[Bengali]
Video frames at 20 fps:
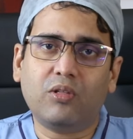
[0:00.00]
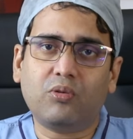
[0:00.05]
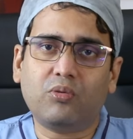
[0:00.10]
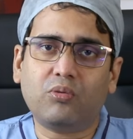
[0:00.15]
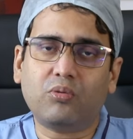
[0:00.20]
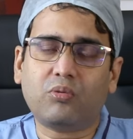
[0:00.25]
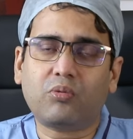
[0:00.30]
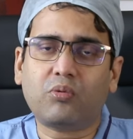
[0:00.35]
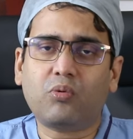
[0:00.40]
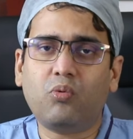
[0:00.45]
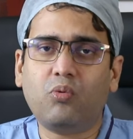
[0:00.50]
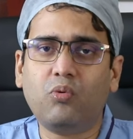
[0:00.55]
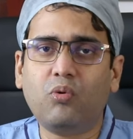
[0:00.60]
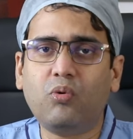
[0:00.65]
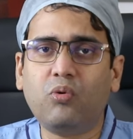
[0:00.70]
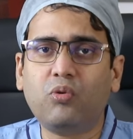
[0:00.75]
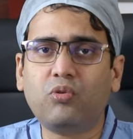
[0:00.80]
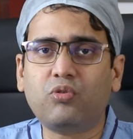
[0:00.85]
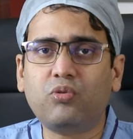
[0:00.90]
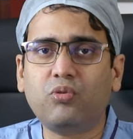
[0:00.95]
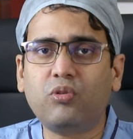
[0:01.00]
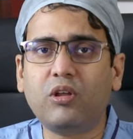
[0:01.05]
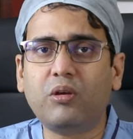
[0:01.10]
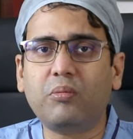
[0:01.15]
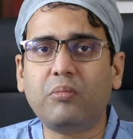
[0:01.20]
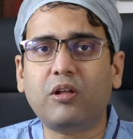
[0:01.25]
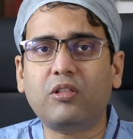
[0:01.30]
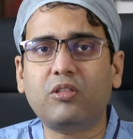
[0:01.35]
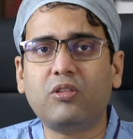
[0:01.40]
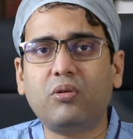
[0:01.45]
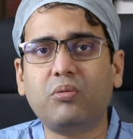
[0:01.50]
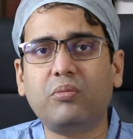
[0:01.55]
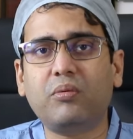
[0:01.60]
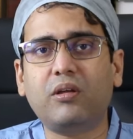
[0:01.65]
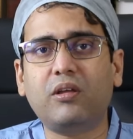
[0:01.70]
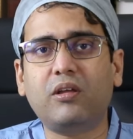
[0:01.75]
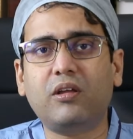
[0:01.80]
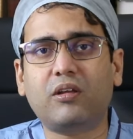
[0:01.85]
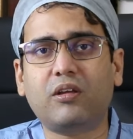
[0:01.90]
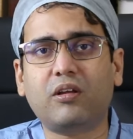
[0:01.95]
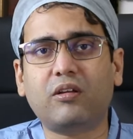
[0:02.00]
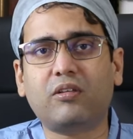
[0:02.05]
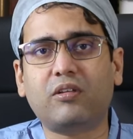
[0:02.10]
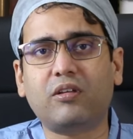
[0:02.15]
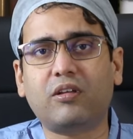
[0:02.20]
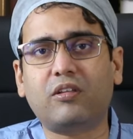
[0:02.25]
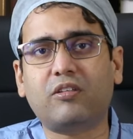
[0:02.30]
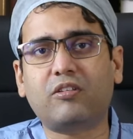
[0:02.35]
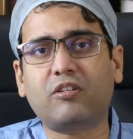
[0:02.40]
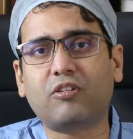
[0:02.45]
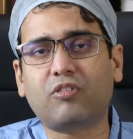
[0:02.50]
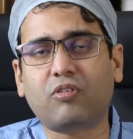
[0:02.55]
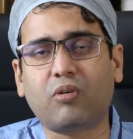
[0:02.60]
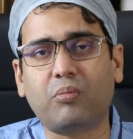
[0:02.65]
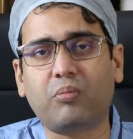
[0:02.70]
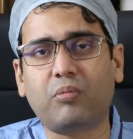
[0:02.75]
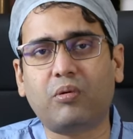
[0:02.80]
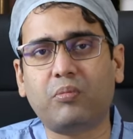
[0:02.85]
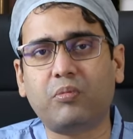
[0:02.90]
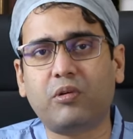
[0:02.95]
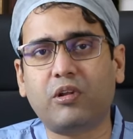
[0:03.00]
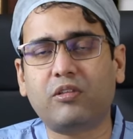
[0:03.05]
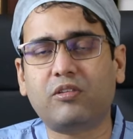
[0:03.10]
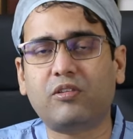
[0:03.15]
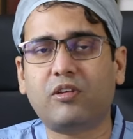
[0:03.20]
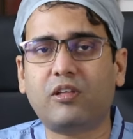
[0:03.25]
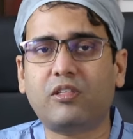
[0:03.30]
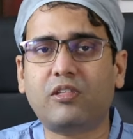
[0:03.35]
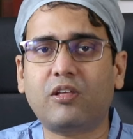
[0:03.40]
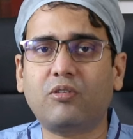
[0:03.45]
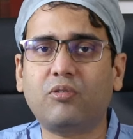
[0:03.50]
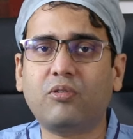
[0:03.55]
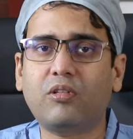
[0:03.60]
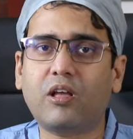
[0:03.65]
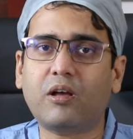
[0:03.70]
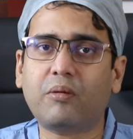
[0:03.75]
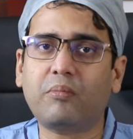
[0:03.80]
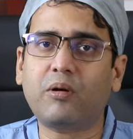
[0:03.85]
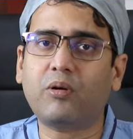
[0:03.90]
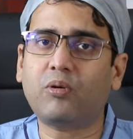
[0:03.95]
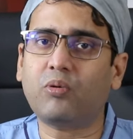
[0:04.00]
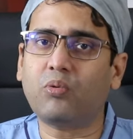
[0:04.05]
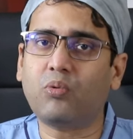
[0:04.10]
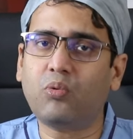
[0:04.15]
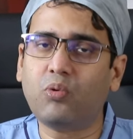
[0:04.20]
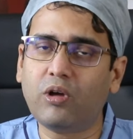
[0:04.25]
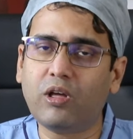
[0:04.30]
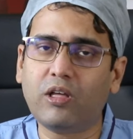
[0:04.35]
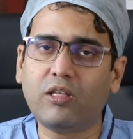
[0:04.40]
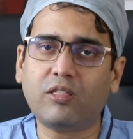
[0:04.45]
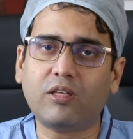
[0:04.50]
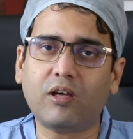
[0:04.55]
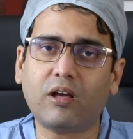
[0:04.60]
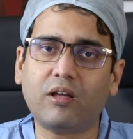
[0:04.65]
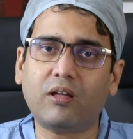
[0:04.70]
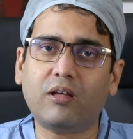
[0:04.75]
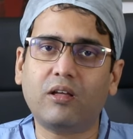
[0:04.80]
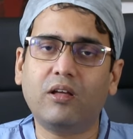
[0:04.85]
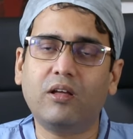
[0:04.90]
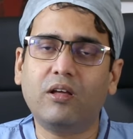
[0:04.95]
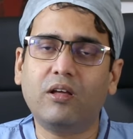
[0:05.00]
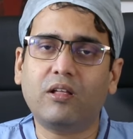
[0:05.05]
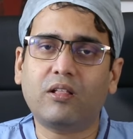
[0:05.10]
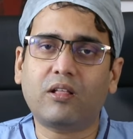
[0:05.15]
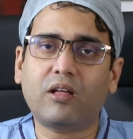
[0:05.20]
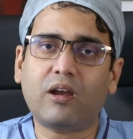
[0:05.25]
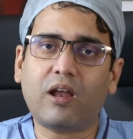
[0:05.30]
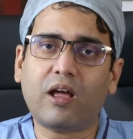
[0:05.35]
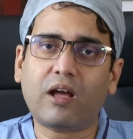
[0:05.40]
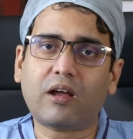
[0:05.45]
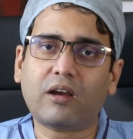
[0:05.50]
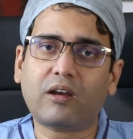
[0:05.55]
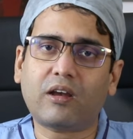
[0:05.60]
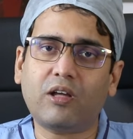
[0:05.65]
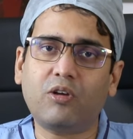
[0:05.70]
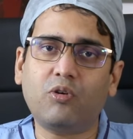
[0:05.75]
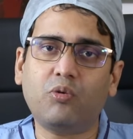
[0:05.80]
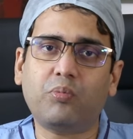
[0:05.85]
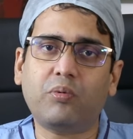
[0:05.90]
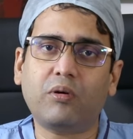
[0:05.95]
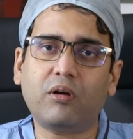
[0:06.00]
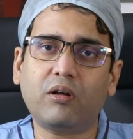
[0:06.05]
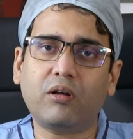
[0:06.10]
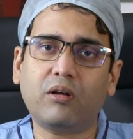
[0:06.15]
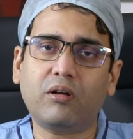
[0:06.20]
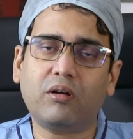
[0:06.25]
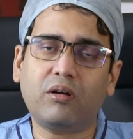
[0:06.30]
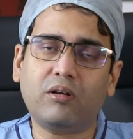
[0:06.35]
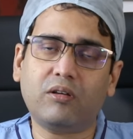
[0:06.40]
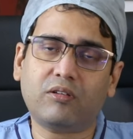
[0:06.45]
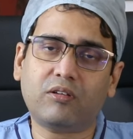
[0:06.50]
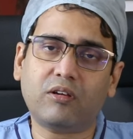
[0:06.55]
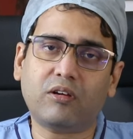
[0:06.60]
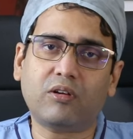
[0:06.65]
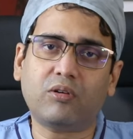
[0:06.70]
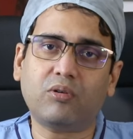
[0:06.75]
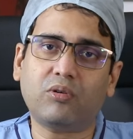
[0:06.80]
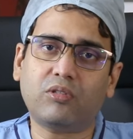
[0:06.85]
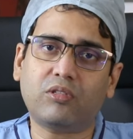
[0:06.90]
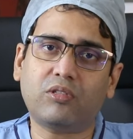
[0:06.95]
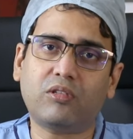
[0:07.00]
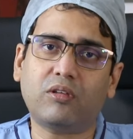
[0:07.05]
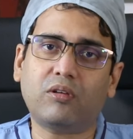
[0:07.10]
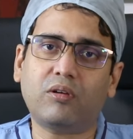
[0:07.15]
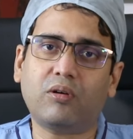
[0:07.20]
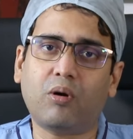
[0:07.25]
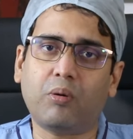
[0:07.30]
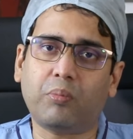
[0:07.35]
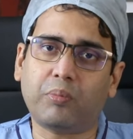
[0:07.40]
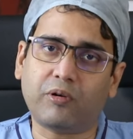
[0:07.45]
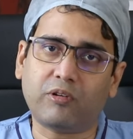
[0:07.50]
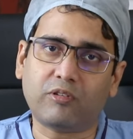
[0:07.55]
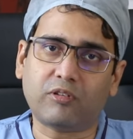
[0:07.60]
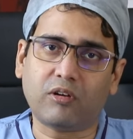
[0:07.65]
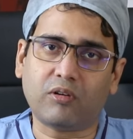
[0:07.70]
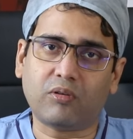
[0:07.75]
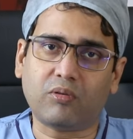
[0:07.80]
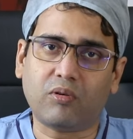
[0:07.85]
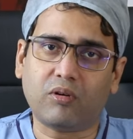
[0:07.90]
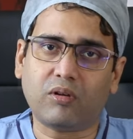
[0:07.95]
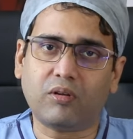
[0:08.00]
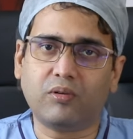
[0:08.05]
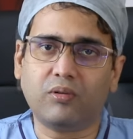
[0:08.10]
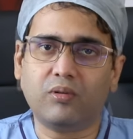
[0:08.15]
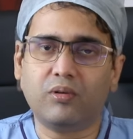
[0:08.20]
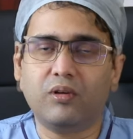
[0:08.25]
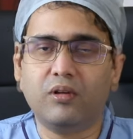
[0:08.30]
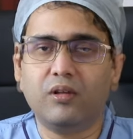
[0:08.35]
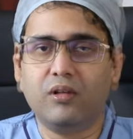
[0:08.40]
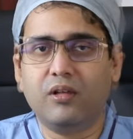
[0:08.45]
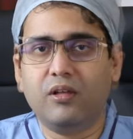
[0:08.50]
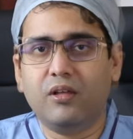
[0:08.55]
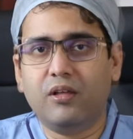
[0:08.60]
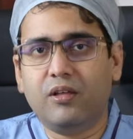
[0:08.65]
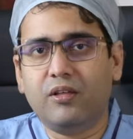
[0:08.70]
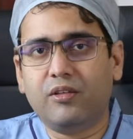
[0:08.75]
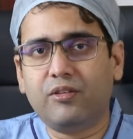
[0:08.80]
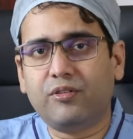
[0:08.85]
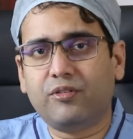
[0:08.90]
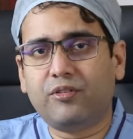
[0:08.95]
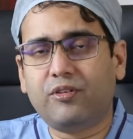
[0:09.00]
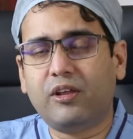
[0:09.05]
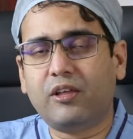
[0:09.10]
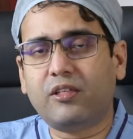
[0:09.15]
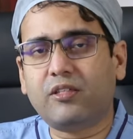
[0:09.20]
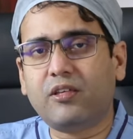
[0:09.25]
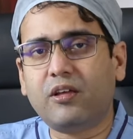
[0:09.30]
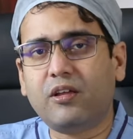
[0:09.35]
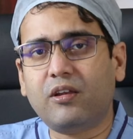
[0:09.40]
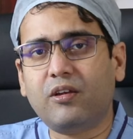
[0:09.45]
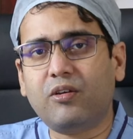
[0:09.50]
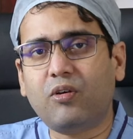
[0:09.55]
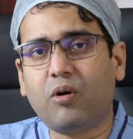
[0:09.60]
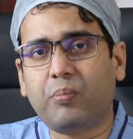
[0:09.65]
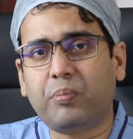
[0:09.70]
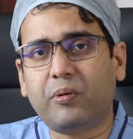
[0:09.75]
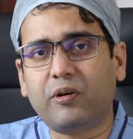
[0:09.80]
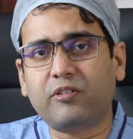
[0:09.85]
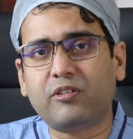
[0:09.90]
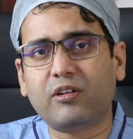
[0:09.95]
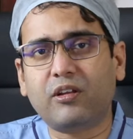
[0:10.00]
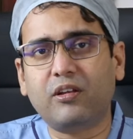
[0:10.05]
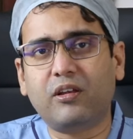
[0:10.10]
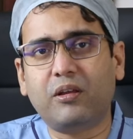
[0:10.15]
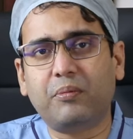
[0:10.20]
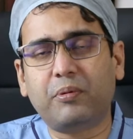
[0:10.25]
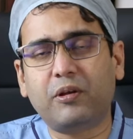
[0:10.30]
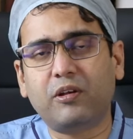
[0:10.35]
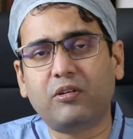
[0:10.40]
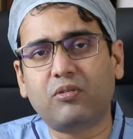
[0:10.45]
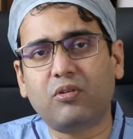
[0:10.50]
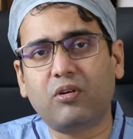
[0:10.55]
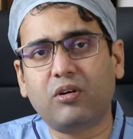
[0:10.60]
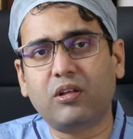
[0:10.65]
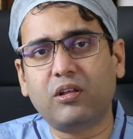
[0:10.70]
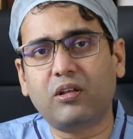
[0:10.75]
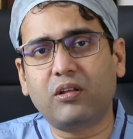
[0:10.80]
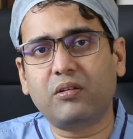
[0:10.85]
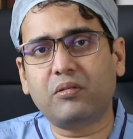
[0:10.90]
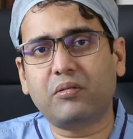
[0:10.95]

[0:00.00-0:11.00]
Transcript: তো কোনো ওষুধের মাধ্যমেই এটার চিকিৎসা সম্ভব নয় স্ট্রিকচার যদি একবার হয়ে যায় তার একটাই উপায় সেটা হচ্ছে অপারেশান করানো স্ট্রিকচারের অপারেশান ডিপেন্ড করে